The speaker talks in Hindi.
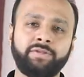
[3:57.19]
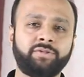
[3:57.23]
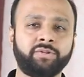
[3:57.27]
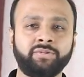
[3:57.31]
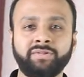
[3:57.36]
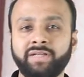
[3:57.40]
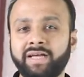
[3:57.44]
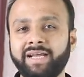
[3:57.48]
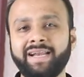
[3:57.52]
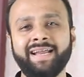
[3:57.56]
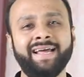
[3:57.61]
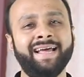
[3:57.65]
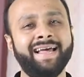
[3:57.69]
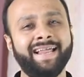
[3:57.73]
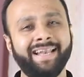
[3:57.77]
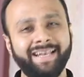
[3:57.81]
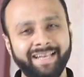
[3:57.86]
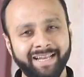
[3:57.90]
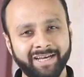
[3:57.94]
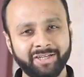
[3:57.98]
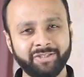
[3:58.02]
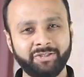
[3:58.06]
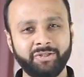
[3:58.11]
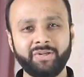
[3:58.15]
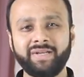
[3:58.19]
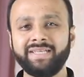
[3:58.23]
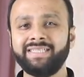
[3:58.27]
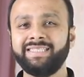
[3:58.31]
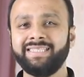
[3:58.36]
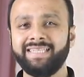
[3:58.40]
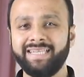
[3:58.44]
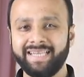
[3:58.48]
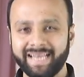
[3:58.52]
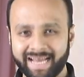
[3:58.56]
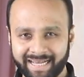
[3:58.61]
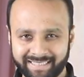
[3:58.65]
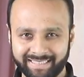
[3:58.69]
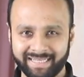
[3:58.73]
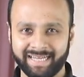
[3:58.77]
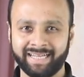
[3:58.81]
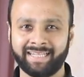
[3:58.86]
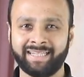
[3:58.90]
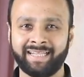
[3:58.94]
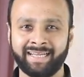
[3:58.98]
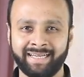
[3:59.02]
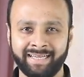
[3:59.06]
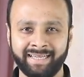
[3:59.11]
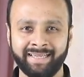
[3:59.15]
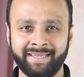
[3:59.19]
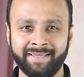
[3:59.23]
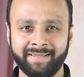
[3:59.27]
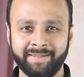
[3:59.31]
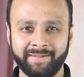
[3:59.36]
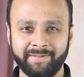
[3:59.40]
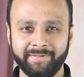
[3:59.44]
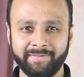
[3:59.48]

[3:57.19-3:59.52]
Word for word: सुंदर लग्जरियस लग सकता है